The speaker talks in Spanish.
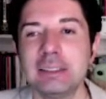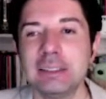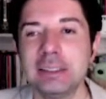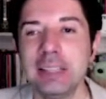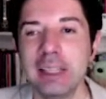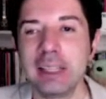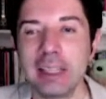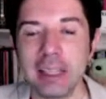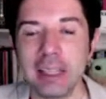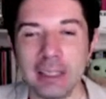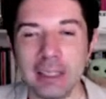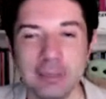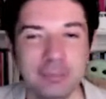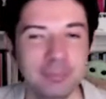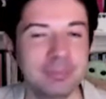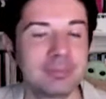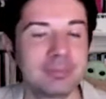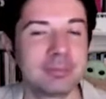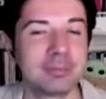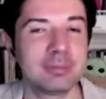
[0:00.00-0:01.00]
¿De
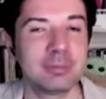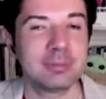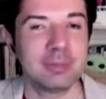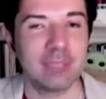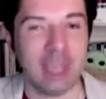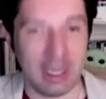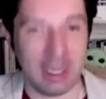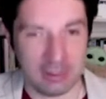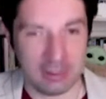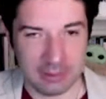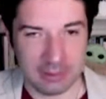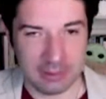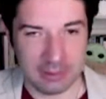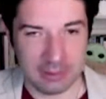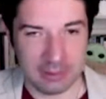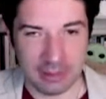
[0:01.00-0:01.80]
qué trata?